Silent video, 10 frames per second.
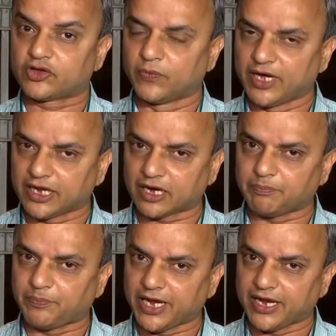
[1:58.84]
ट्विटर
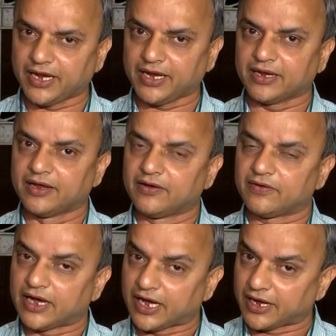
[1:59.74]
पे
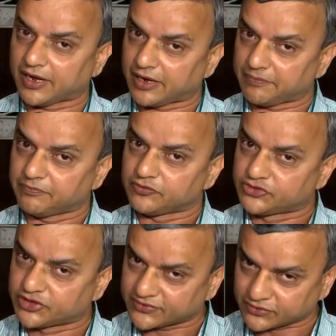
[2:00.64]
आ,
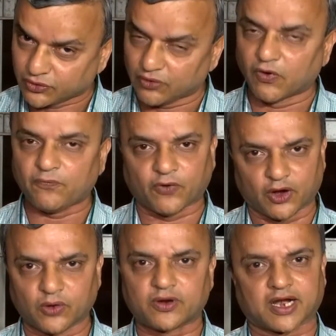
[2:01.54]
जिसको वो
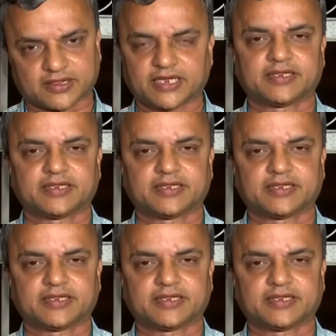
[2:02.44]
फॉलो करते